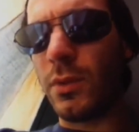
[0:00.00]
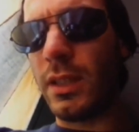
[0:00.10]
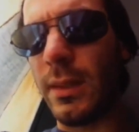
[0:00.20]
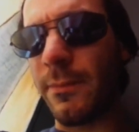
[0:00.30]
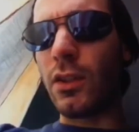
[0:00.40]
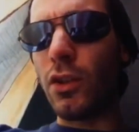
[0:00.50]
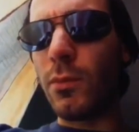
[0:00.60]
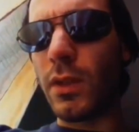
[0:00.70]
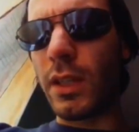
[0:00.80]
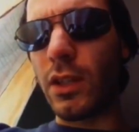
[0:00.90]
Quindi che,
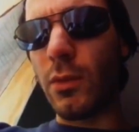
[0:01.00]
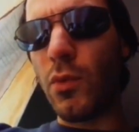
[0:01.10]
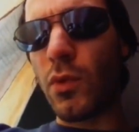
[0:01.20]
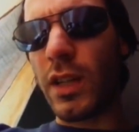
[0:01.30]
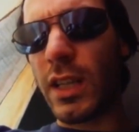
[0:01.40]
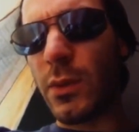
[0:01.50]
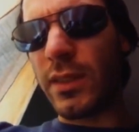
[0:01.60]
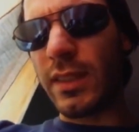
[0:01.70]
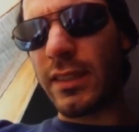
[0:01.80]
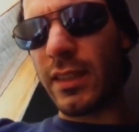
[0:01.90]
com- che comunque anche
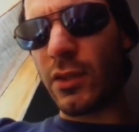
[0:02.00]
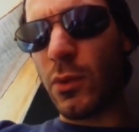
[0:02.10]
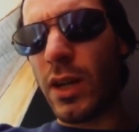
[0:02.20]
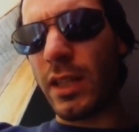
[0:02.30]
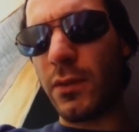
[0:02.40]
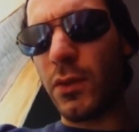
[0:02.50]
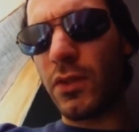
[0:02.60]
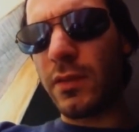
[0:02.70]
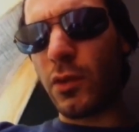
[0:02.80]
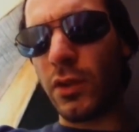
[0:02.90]
quest'altra squadra
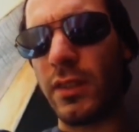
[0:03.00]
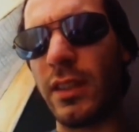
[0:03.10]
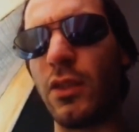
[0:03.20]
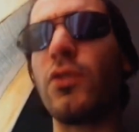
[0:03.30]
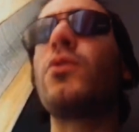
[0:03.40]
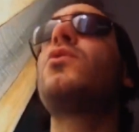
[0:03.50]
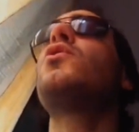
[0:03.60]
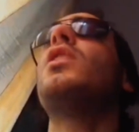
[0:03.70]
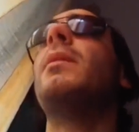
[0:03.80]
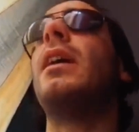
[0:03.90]
fosse forte in
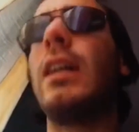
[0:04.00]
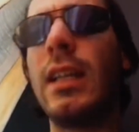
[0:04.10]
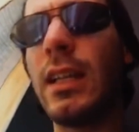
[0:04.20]
ricostruzione, ma,